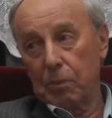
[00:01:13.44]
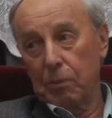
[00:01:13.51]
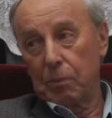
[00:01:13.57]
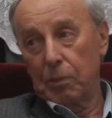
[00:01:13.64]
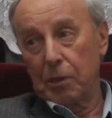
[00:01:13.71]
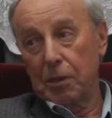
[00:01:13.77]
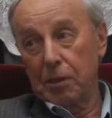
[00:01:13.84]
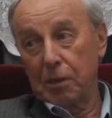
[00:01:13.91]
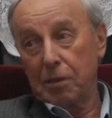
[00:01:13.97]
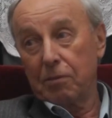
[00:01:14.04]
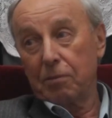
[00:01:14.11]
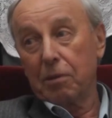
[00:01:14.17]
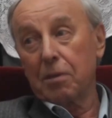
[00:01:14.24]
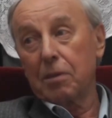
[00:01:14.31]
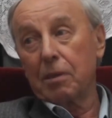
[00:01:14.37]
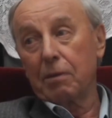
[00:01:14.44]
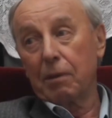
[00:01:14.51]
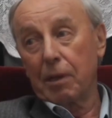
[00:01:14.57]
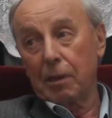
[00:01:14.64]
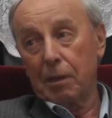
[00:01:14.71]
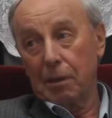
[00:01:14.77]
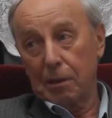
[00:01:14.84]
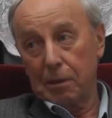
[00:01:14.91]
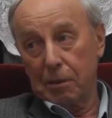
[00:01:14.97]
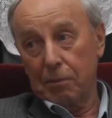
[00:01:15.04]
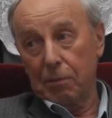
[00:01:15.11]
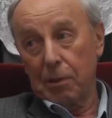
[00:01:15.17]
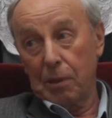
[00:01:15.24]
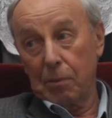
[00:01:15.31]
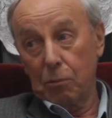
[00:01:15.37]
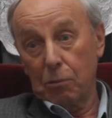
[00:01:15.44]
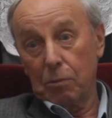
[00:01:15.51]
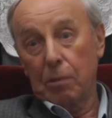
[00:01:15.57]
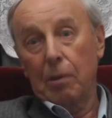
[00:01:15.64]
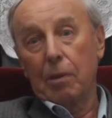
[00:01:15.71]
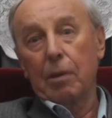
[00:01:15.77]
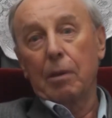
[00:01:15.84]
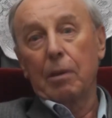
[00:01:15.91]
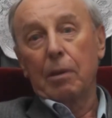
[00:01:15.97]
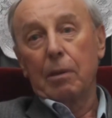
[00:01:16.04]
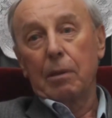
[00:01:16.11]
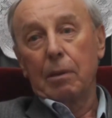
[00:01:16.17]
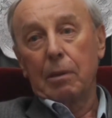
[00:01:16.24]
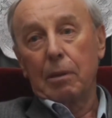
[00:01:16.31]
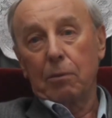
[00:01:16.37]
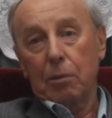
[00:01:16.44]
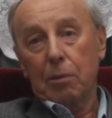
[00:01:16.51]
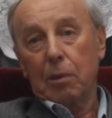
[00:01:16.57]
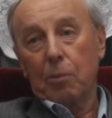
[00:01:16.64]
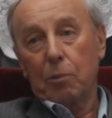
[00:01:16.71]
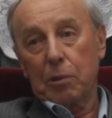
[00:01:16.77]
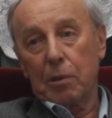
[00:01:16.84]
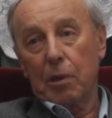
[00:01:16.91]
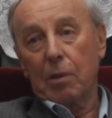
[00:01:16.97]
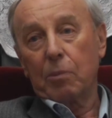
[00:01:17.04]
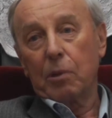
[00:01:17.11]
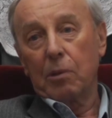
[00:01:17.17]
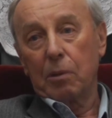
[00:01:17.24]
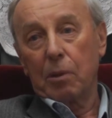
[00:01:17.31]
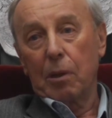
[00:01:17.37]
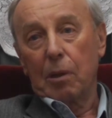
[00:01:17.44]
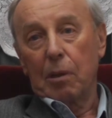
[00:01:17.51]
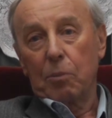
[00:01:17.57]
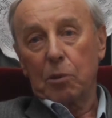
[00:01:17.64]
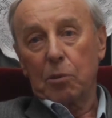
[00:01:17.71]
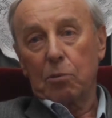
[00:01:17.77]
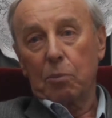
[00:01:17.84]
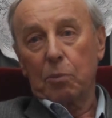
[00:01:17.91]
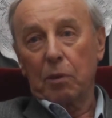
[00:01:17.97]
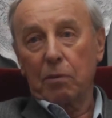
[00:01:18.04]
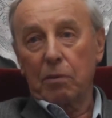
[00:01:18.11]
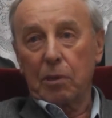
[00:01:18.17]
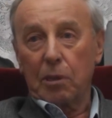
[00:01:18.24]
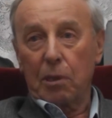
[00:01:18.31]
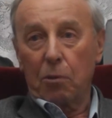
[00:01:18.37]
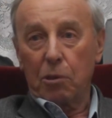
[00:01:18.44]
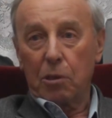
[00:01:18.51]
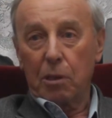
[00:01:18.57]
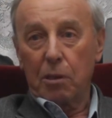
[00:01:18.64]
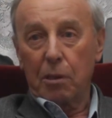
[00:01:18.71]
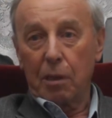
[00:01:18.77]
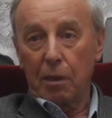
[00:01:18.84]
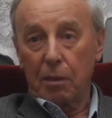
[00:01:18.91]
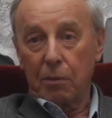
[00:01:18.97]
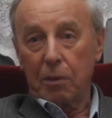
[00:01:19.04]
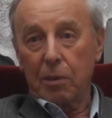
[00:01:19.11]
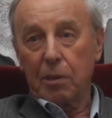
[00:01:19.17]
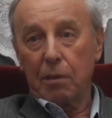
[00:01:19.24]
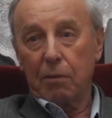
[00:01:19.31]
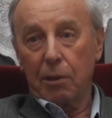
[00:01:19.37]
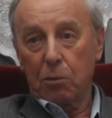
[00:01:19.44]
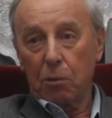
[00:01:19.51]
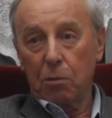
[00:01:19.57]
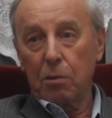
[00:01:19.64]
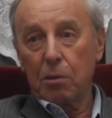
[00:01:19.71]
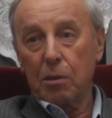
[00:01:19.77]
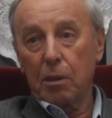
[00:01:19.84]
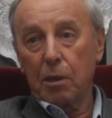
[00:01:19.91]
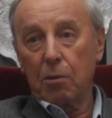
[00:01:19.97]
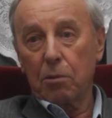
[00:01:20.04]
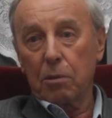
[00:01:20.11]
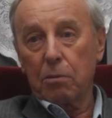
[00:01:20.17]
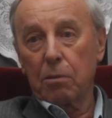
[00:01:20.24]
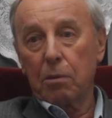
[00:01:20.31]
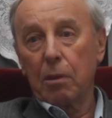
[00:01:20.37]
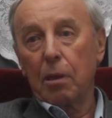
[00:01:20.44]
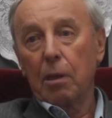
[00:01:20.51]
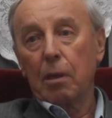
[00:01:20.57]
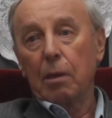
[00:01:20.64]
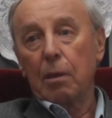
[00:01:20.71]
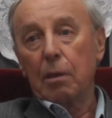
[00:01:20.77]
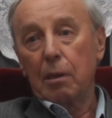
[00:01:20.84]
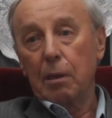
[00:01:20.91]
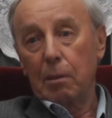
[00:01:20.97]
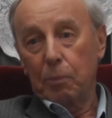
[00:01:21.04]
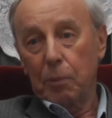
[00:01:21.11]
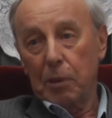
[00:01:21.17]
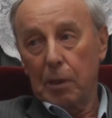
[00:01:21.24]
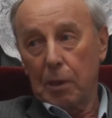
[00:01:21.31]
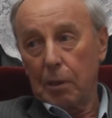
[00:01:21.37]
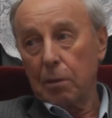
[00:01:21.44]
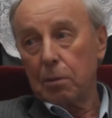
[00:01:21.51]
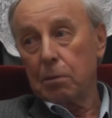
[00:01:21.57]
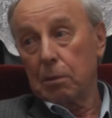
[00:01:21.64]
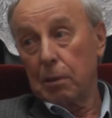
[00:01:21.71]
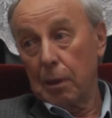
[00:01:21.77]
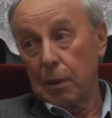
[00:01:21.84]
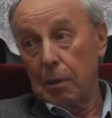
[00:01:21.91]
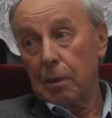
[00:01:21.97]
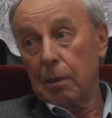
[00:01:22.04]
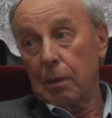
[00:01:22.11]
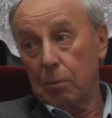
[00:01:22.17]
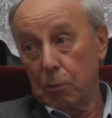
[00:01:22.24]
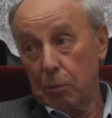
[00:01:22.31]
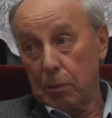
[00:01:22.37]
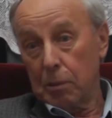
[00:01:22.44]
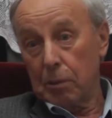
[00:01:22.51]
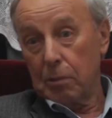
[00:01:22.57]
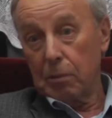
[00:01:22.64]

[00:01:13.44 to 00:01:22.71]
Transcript: баянист в танцевальный коллектив на работу. И вот я после армии поступил на заочное отделение консерватории Нижегородскую и приехал сюда работать.